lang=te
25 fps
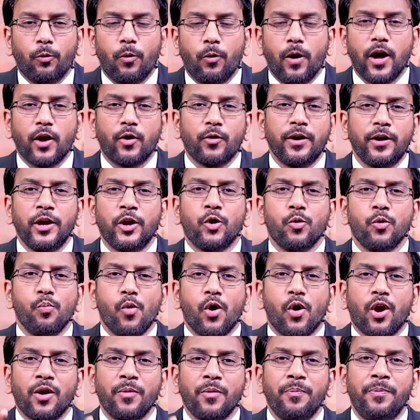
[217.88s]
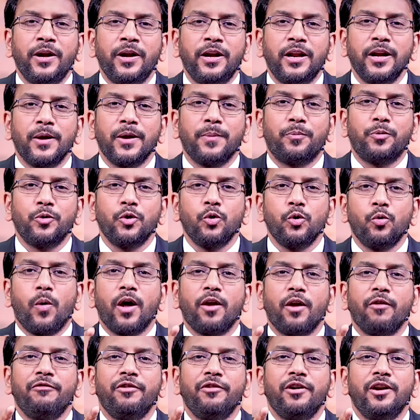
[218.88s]
వారు నీకు మొర్ర పెట్టినప్పుడు
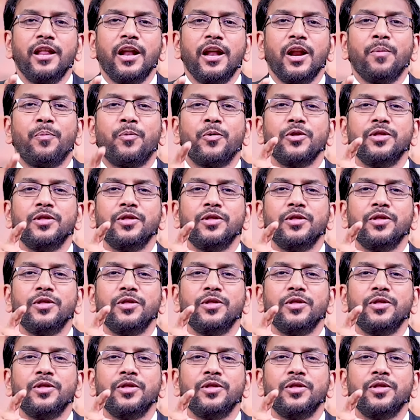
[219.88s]
వారు విడుదల